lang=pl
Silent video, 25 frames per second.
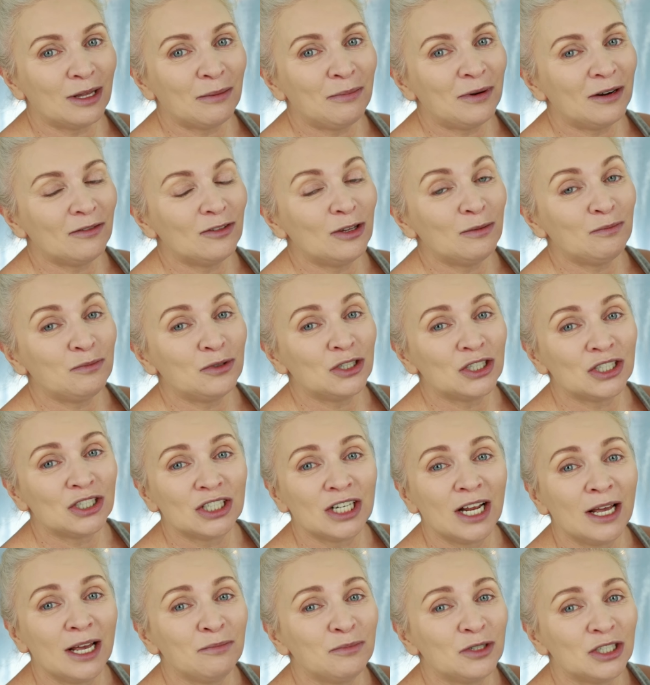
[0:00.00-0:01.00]
naprawdę
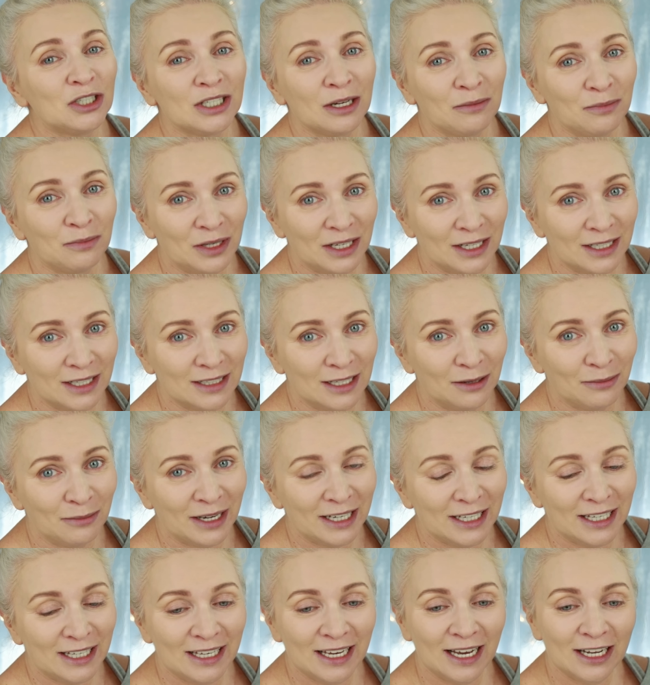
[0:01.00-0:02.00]
przepiękne
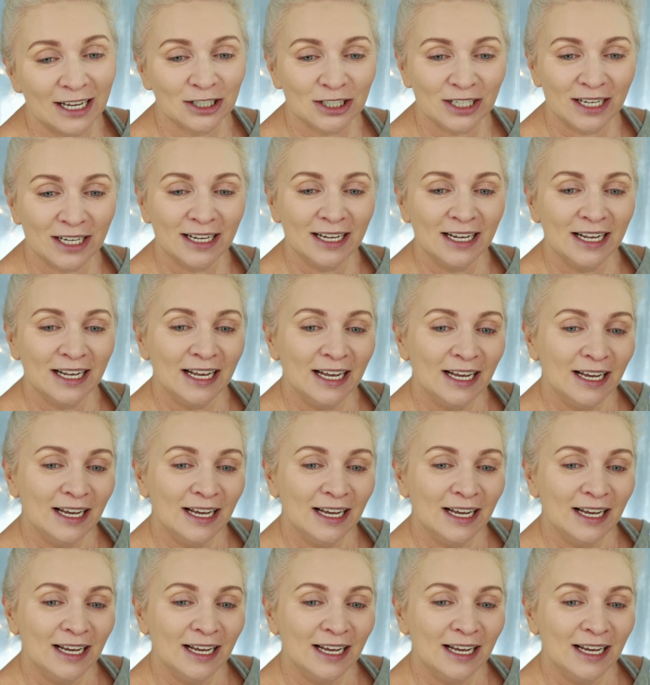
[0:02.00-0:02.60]
makijaże.